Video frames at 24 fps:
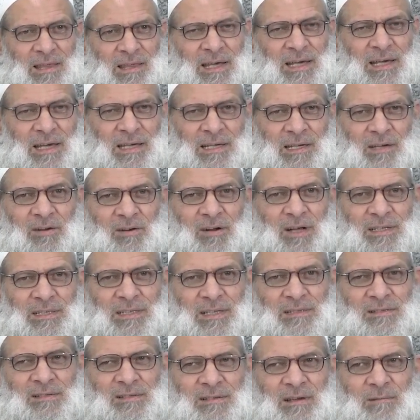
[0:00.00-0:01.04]

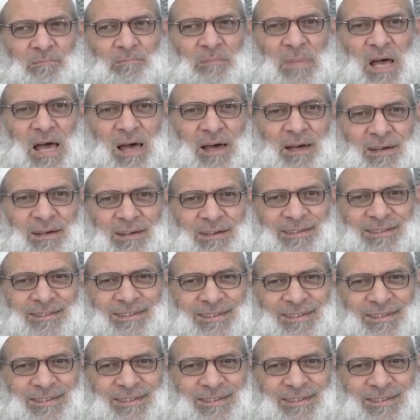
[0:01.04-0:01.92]
ذاكرة صماء